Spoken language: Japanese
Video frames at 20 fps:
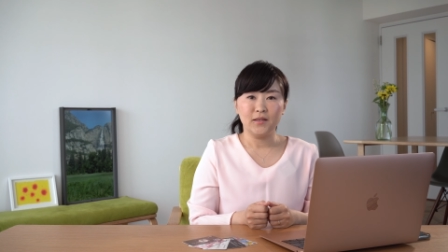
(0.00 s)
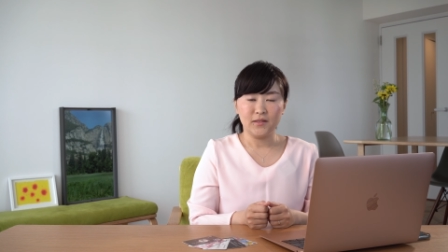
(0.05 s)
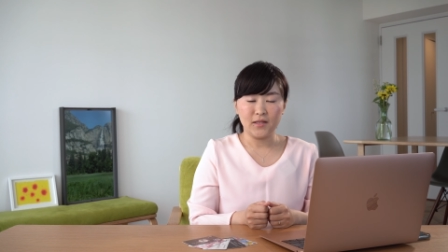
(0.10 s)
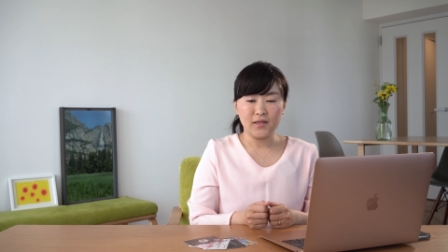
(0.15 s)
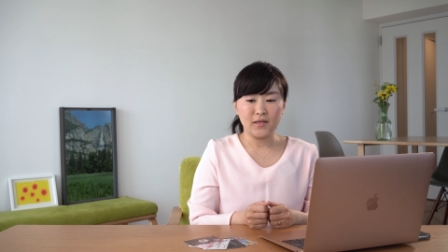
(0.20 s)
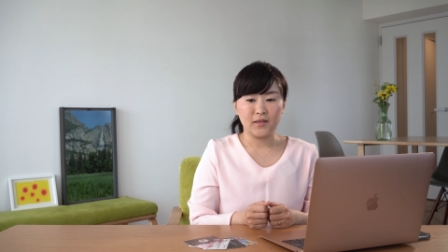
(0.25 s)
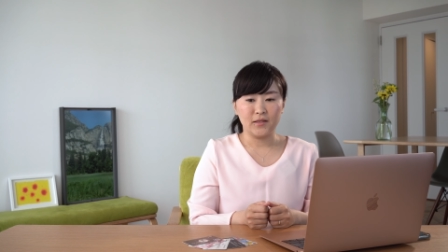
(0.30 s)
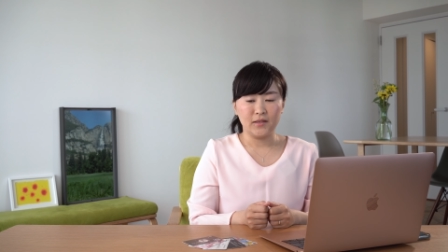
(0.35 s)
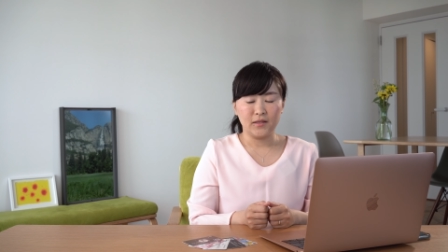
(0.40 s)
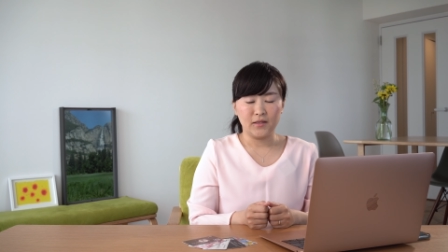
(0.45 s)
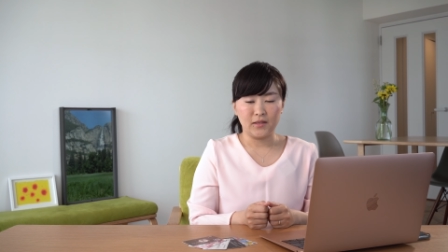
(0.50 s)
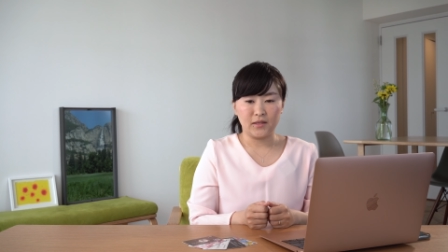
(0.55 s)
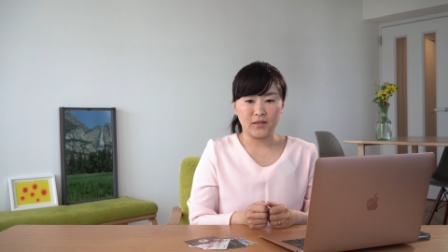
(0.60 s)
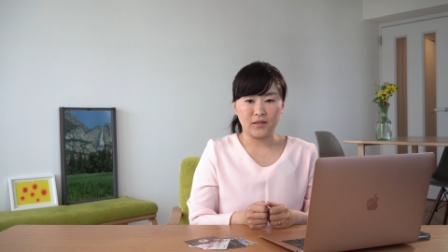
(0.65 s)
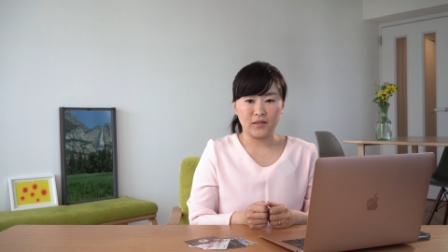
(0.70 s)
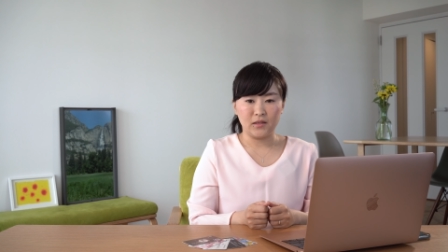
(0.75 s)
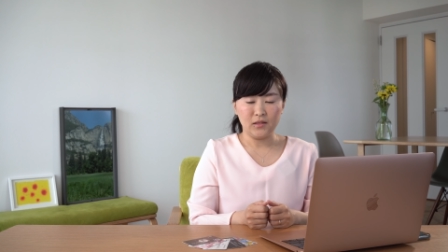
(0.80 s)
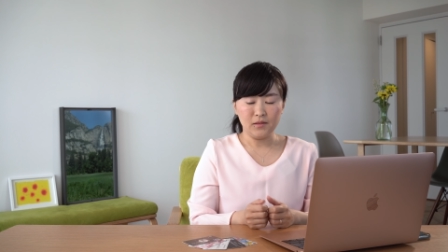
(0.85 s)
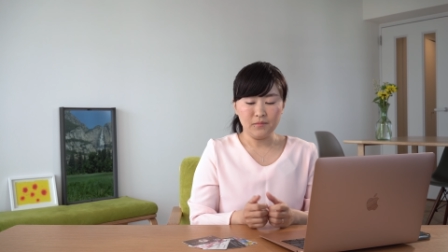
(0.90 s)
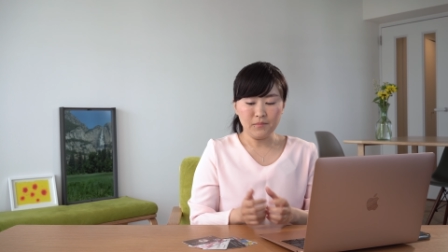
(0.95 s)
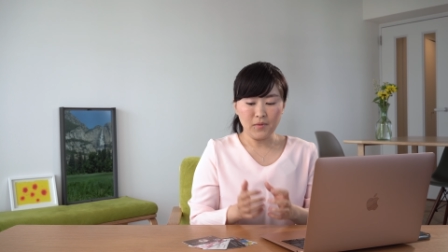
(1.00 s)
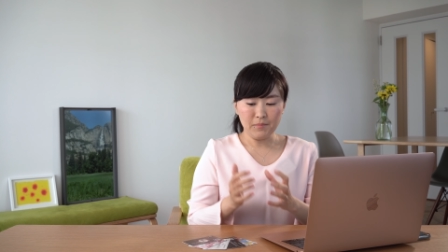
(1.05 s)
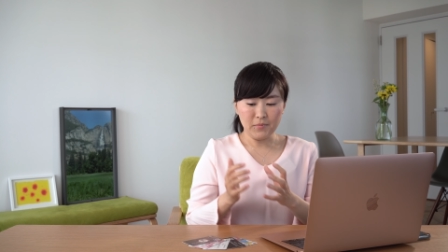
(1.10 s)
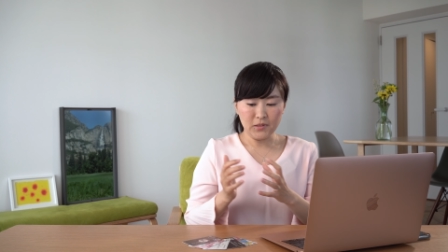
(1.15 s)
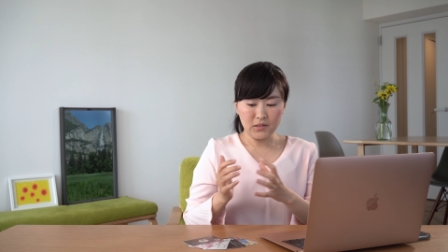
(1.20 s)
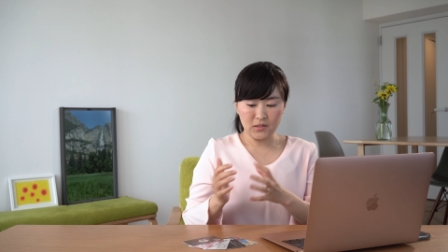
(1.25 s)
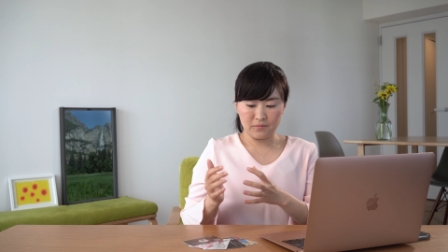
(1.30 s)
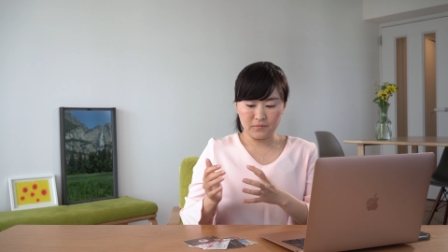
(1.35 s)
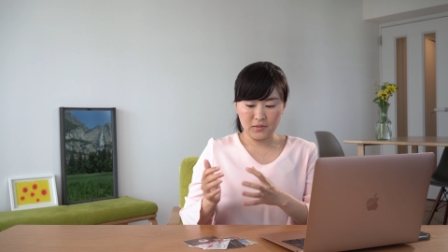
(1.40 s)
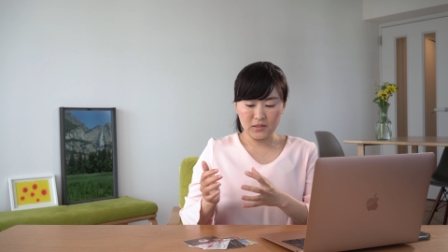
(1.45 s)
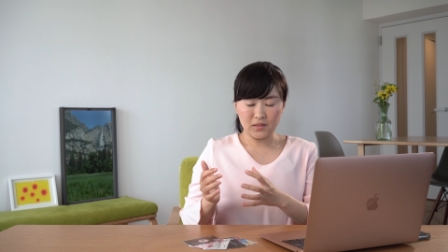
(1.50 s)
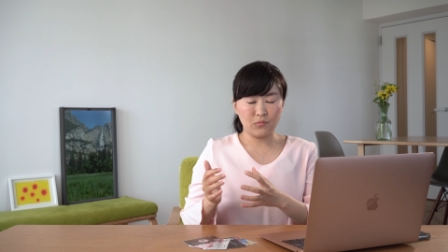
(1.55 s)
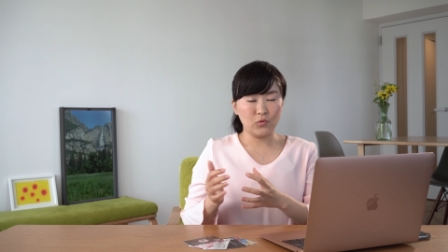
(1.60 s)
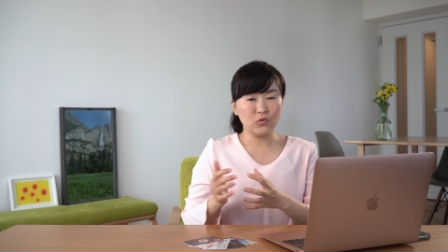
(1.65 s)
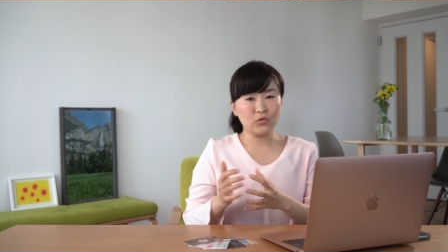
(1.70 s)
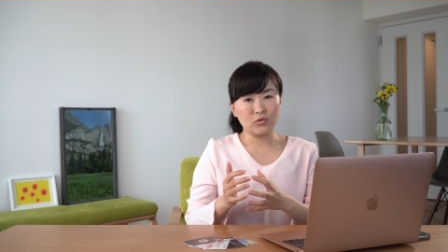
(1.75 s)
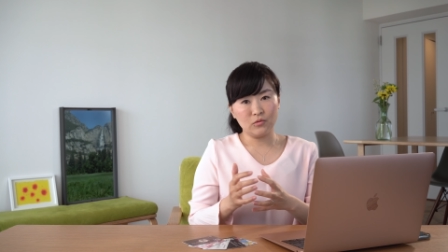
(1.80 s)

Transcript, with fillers: で、えー、今までまだ申